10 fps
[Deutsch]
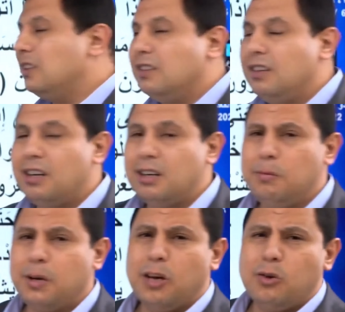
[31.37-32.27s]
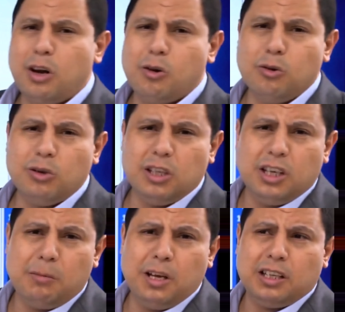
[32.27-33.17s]
dass Ameisen über
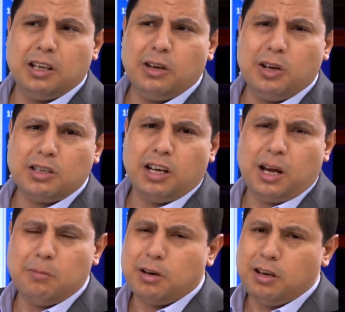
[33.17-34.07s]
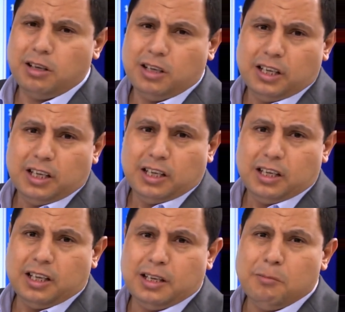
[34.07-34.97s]
chemische Substanzen, Pheromone,
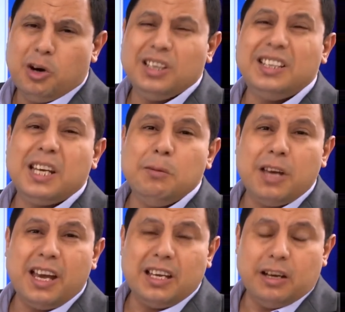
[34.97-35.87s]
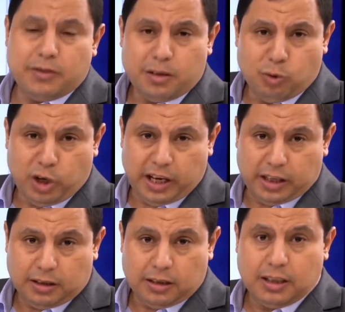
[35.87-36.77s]
kommunizieren, aber sie
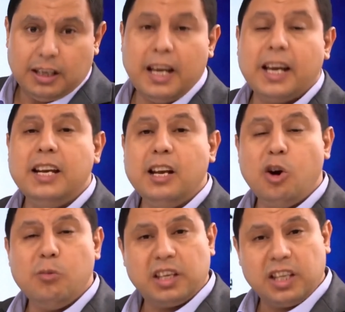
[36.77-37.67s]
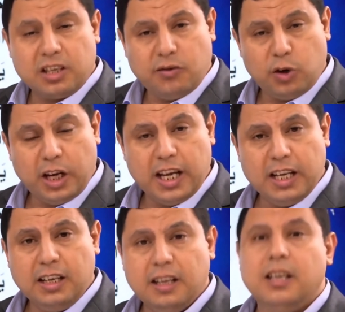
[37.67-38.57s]
haben jetzt entdeckt, dass sie auch
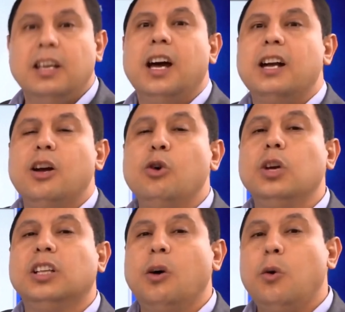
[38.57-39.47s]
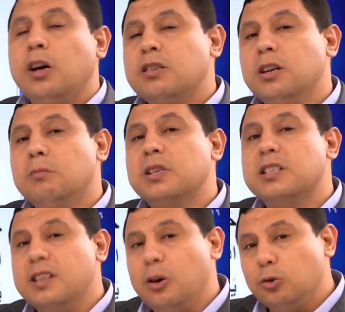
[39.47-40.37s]
akustisch über eine Sprache
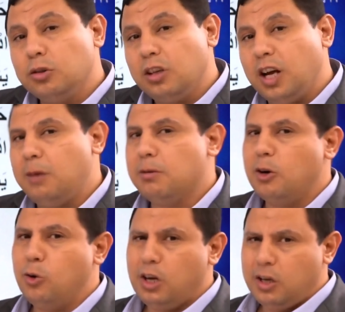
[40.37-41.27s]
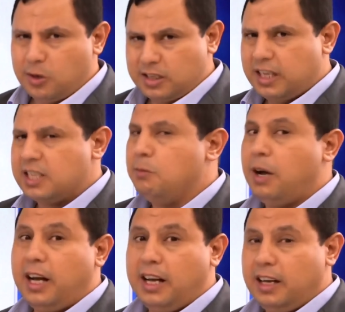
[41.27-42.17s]
kommunizieren, die wir jetzt hören
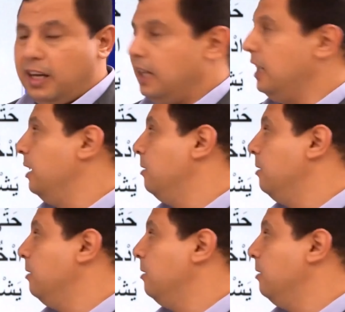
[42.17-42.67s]
werden. Wenn